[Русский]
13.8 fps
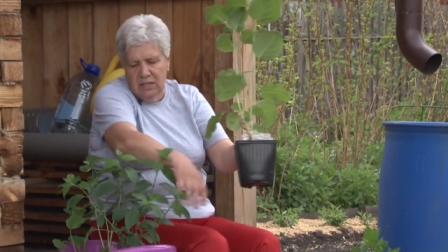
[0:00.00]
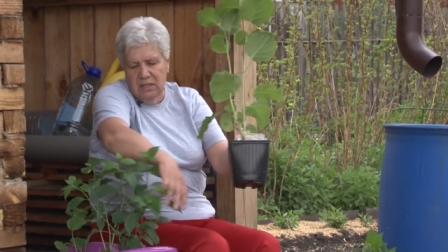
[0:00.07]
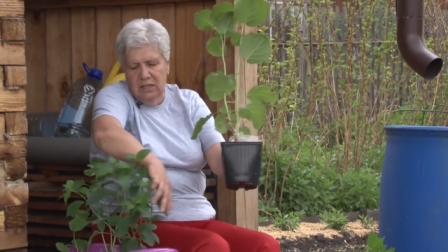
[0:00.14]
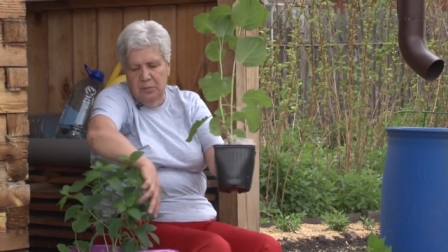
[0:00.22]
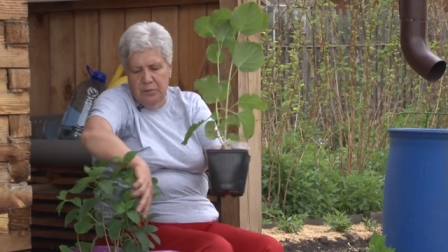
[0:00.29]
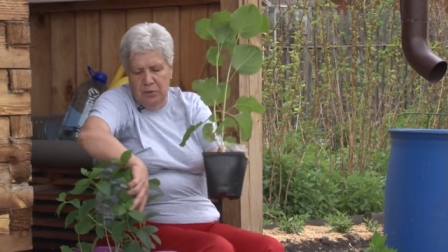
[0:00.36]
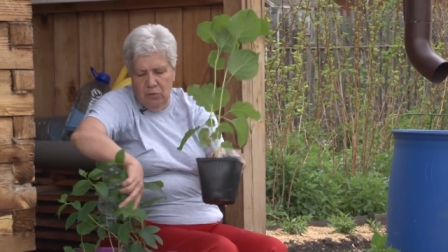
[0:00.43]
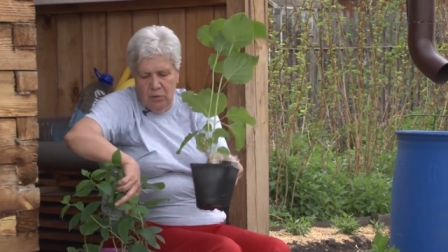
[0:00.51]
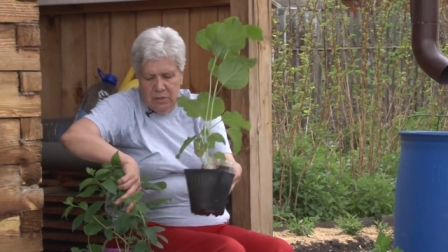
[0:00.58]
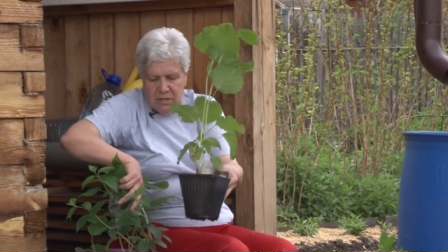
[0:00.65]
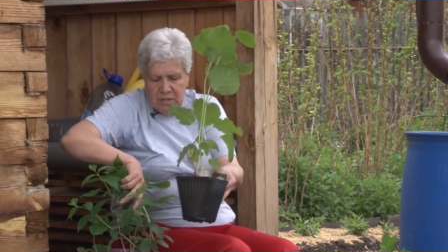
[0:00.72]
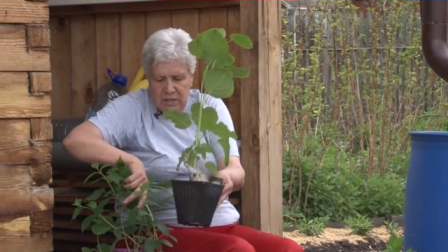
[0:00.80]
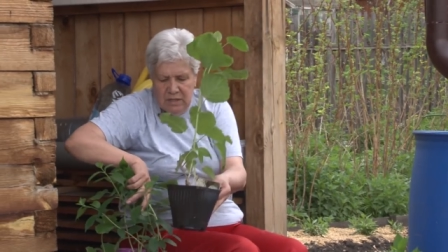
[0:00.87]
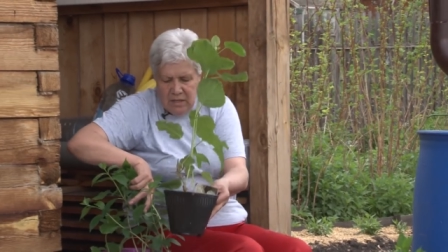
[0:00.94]
она
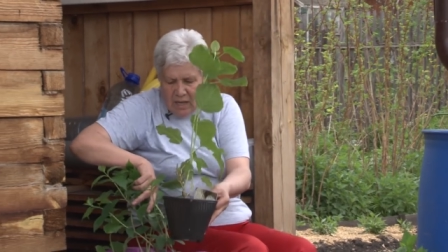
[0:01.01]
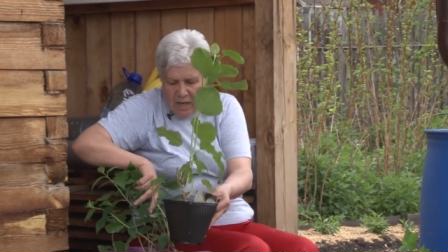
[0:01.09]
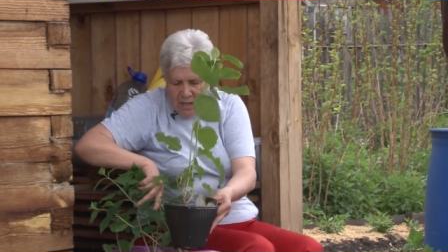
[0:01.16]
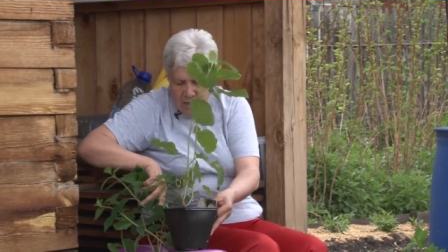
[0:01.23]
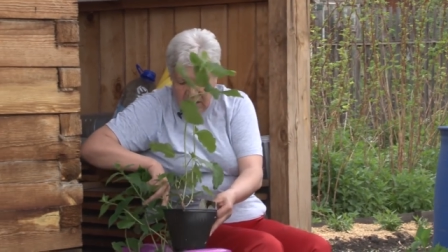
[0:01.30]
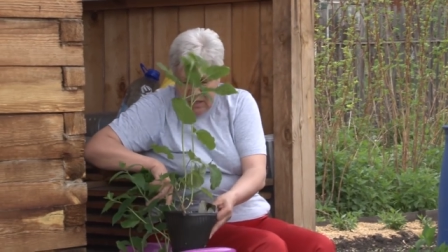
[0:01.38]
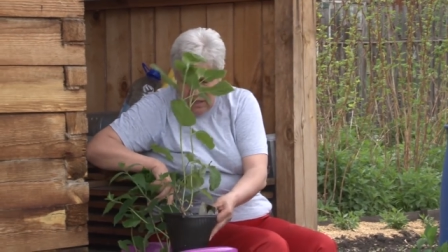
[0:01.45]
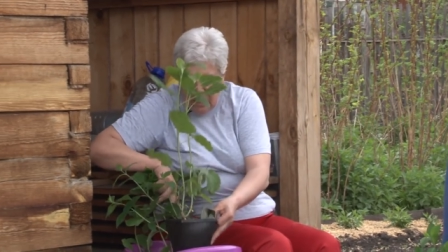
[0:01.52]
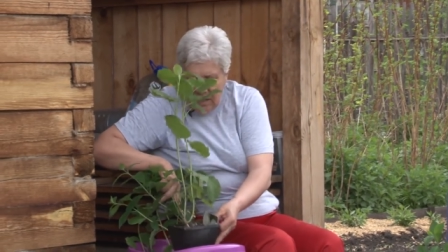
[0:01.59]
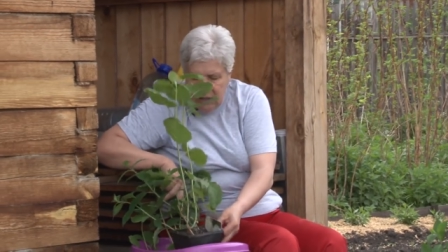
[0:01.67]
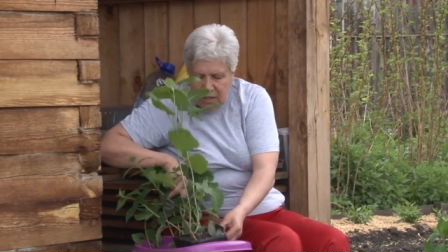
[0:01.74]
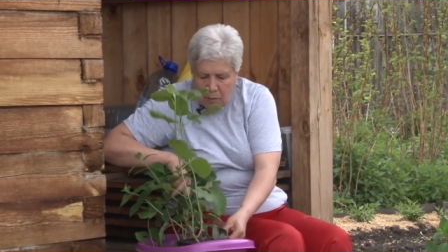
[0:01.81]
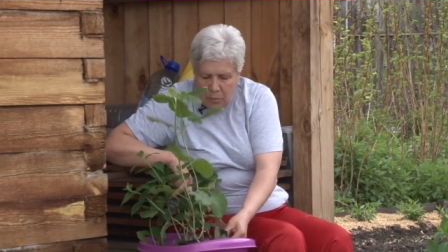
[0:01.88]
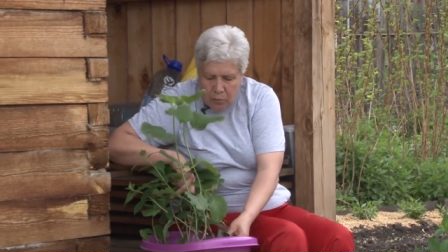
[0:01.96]
напьется так
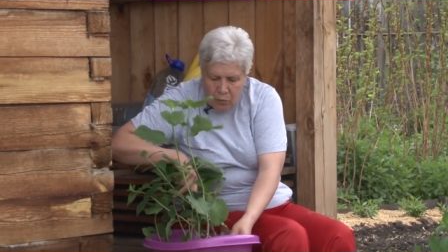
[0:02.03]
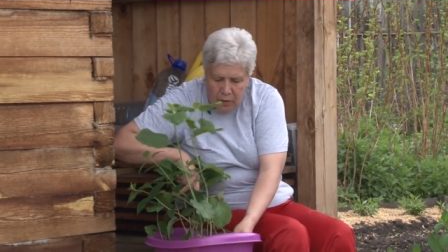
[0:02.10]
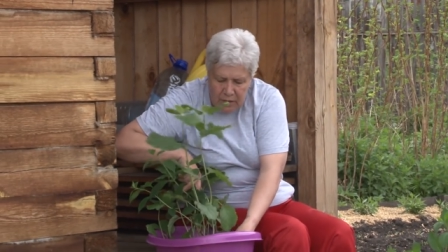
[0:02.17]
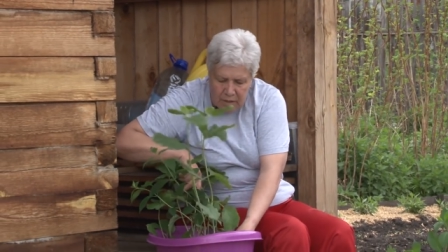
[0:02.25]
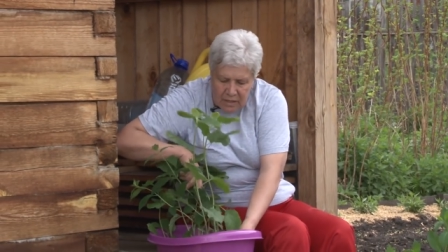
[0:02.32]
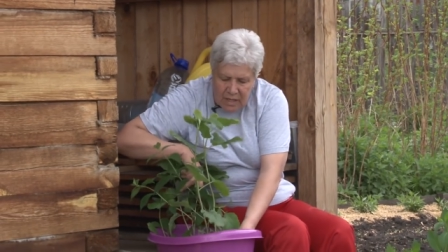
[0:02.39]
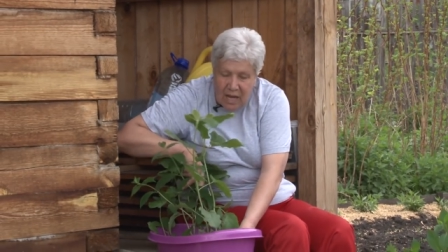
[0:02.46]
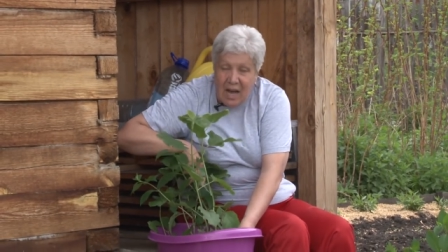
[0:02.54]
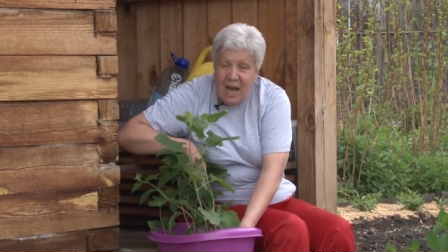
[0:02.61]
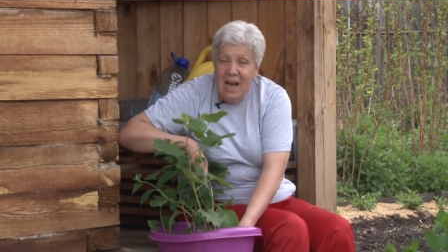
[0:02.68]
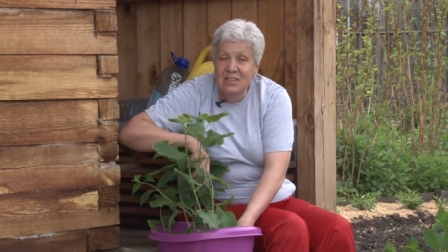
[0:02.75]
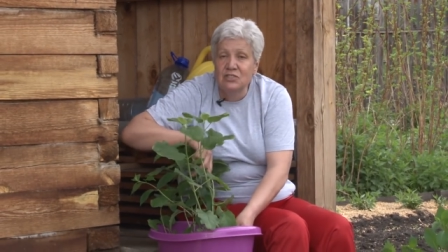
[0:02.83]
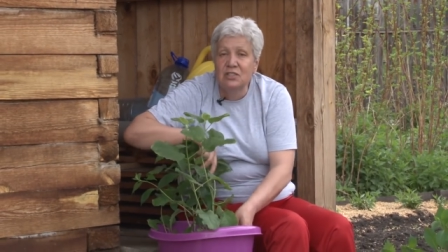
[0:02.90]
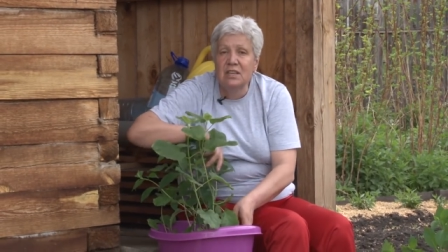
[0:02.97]
и напоит
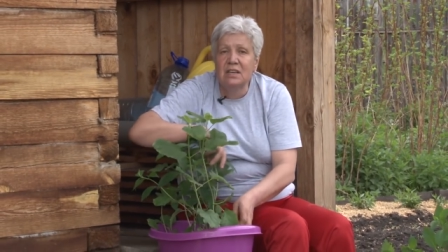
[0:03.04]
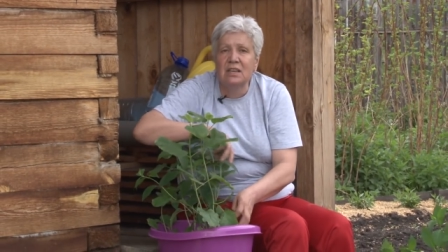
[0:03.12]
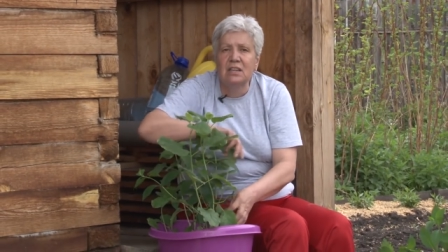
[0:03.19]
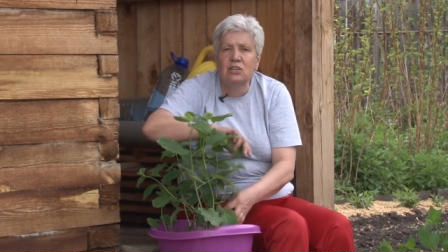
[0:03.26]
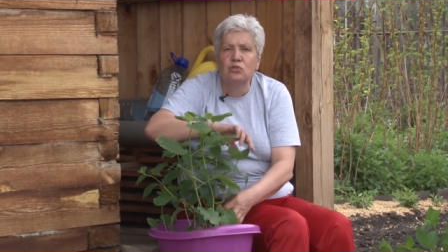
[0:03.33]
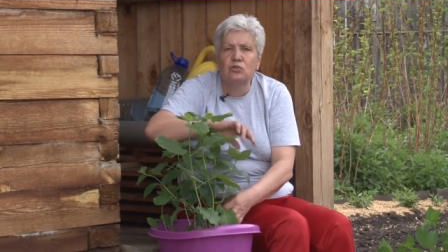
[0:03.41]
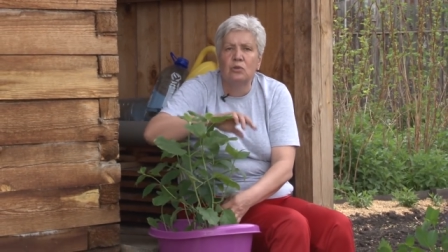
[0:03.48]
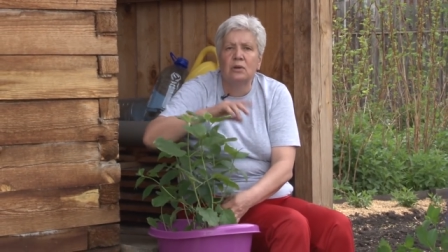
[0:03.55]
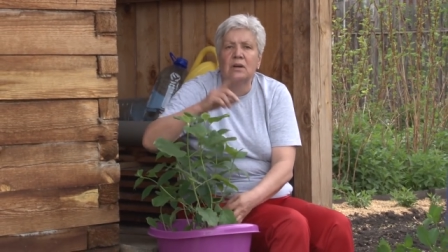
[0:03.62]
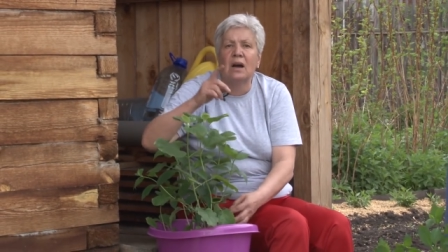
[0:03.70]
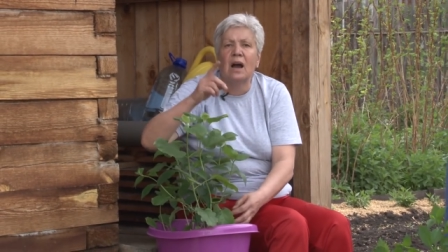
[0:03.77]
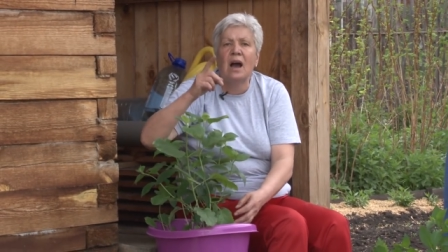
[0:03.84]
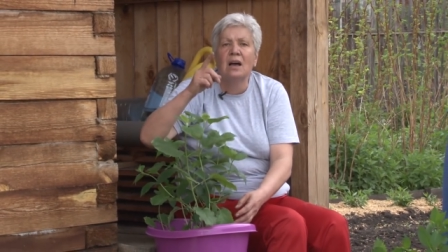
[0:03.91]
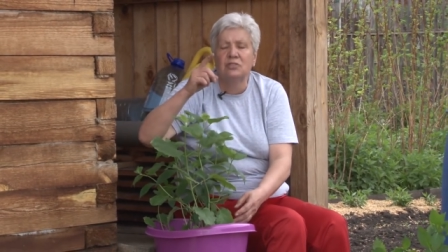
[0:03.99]
каждый корешок,
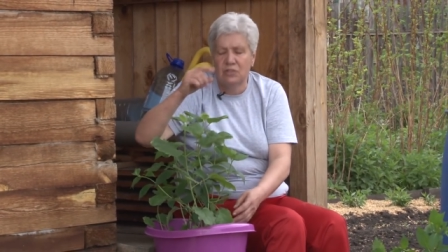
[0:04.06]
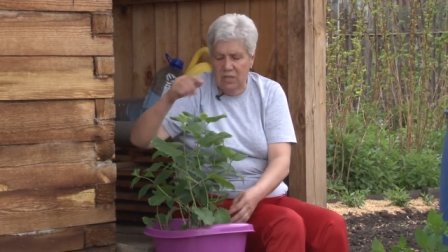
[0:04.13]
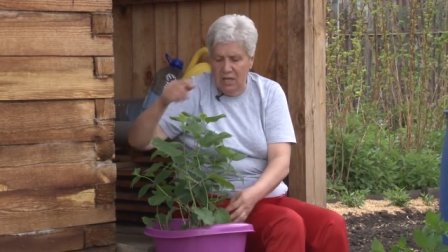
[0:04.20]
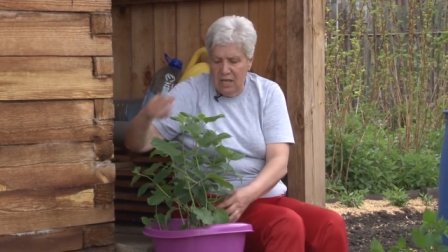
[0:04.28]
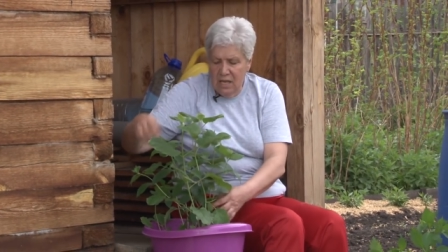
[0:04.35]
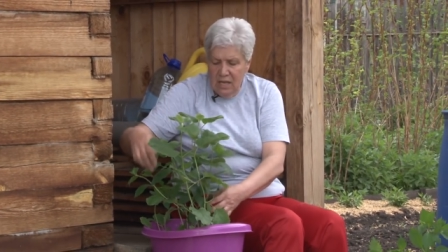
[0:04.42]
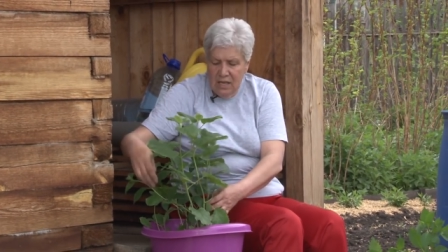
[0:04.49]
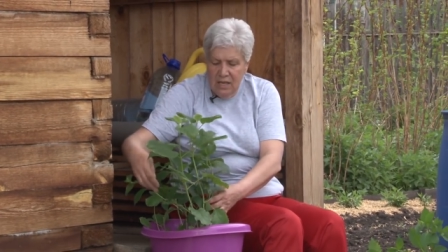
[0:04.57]
каждый.